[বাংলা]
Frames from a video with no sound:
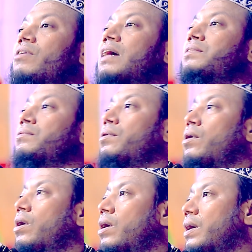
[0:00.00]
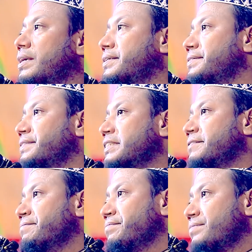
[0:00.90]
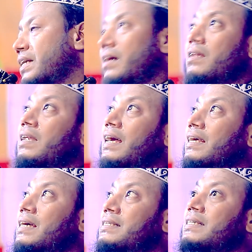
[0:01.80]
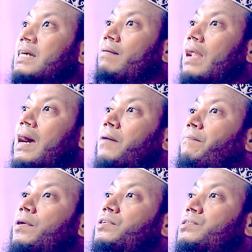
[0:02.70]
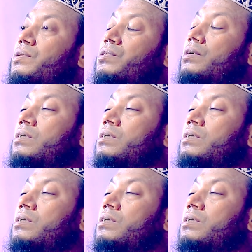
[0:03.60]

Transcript: অপরাধগুলো হয় আল্লাহর কাছে যাওয়ার আগ পর্যন্ত